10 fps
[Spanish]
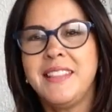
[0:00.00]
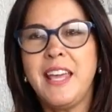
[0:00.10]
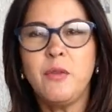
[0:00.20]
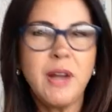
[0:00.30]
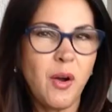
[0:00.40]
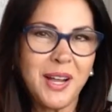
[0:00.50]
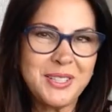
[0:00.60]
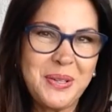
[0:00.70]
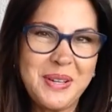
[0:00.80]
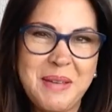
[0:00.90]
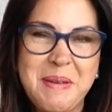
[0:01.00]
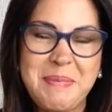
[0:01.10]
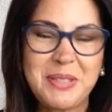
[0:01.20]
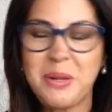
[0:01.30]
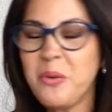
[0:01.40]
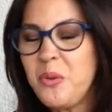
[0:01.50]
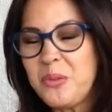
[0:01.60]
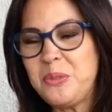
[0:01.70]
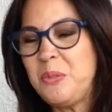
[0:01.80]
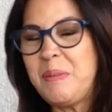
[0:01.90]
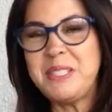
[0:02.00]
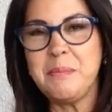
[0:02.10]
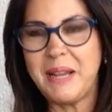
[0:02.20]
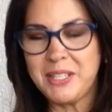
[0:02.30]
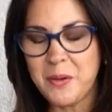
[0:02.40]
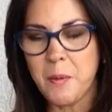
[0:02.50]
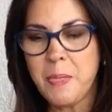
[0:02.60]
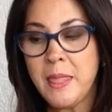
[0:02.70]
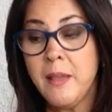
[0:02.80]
de una ocasión que me pasó algo súper simpático.